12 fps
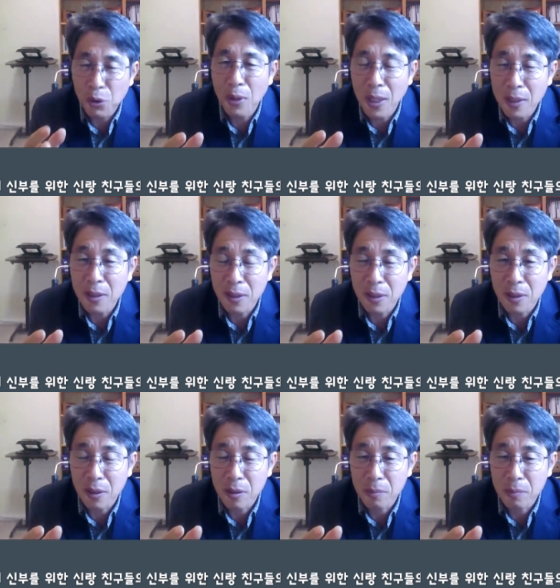
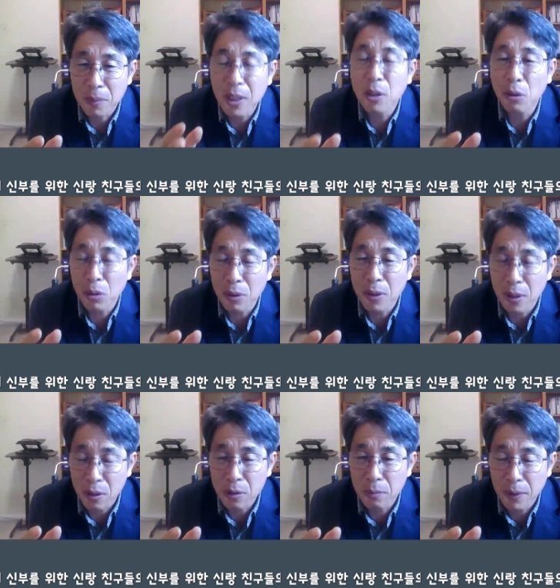종교라는 것이 그렇습니다.
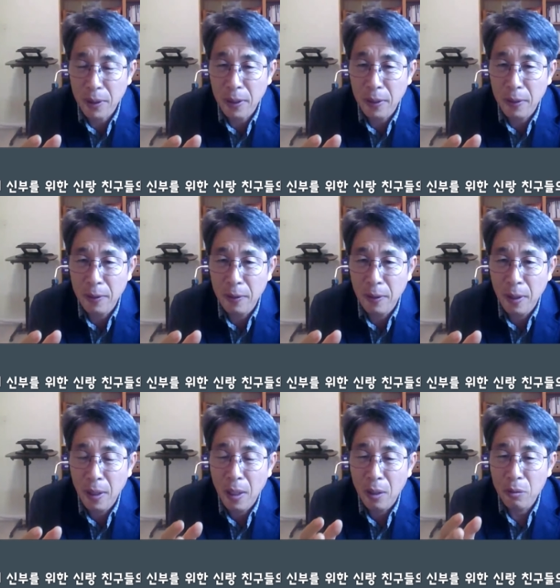기독교는 그렇습니다.
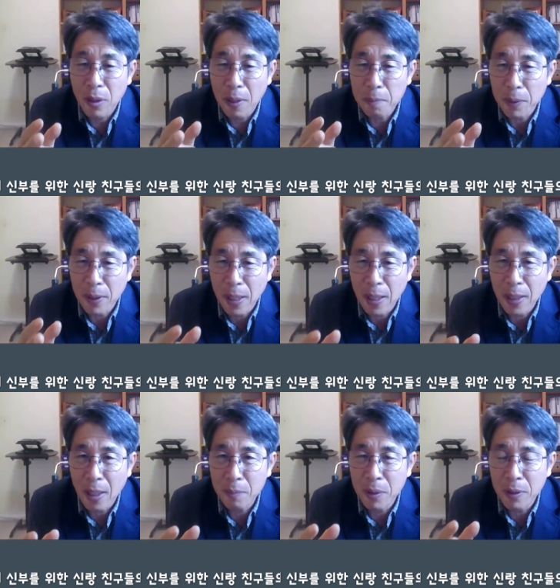우리가
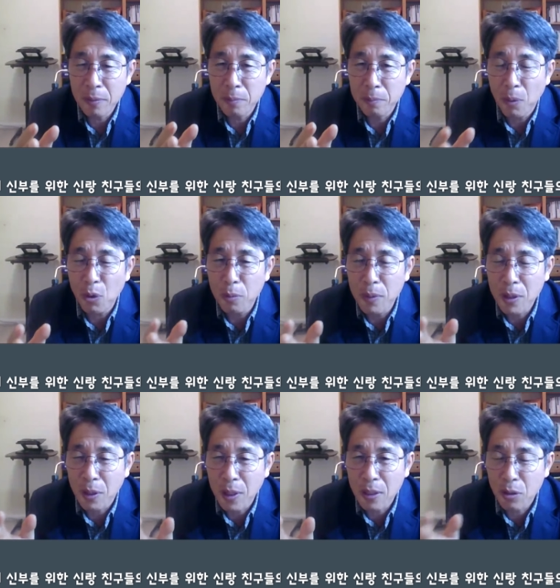편안하면
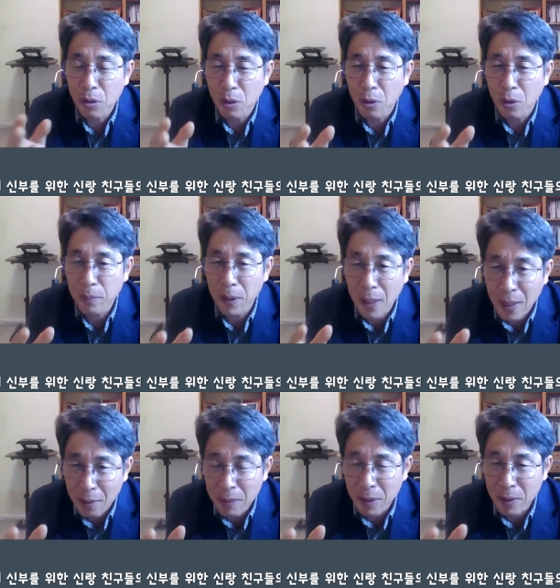복음이 전해지고
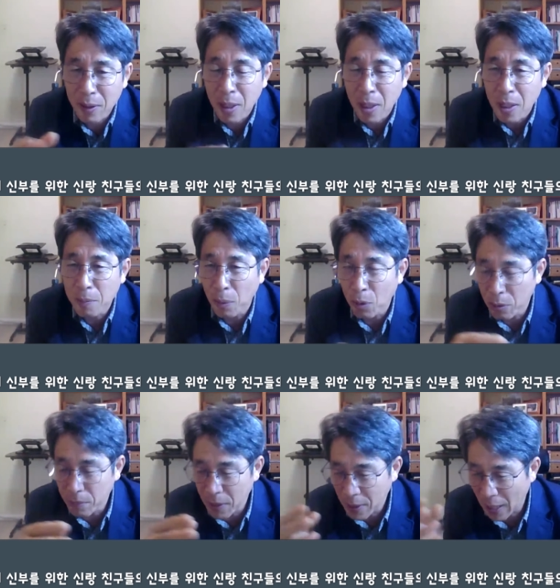편안하면
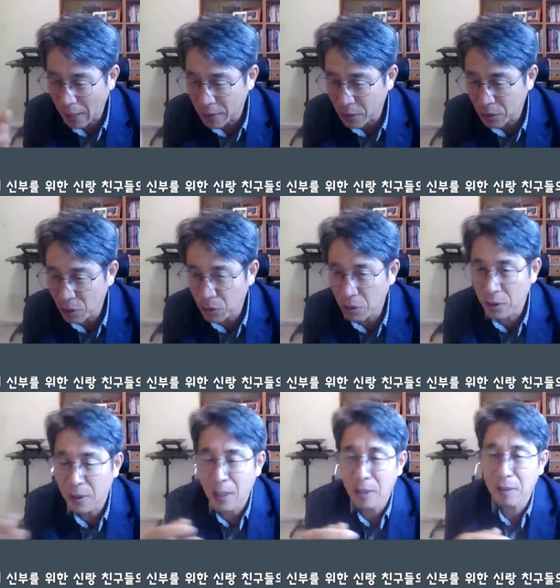이 복음이
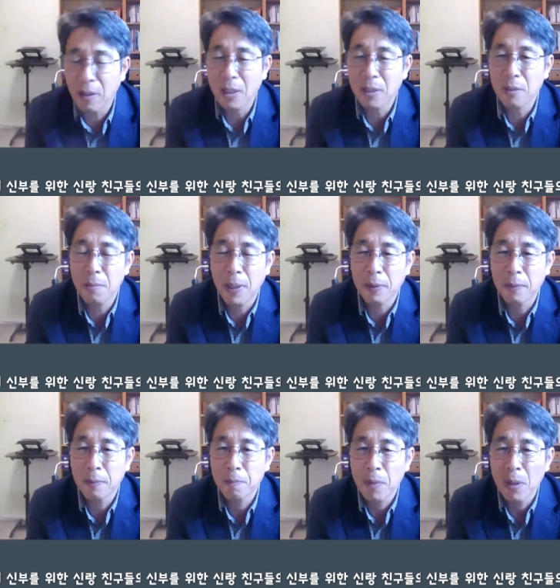안정적으로 전할 것
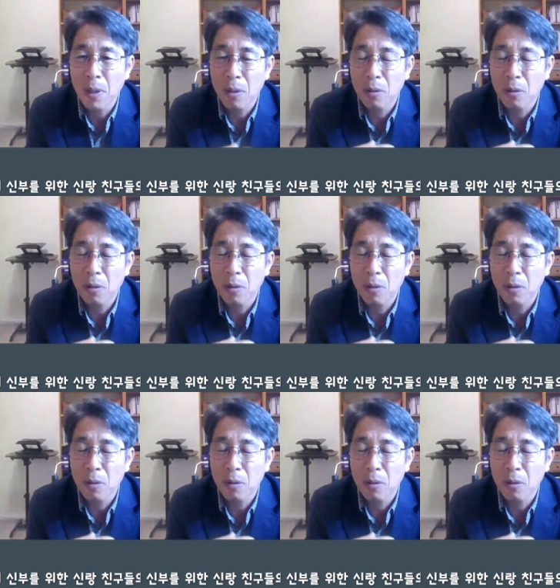같지만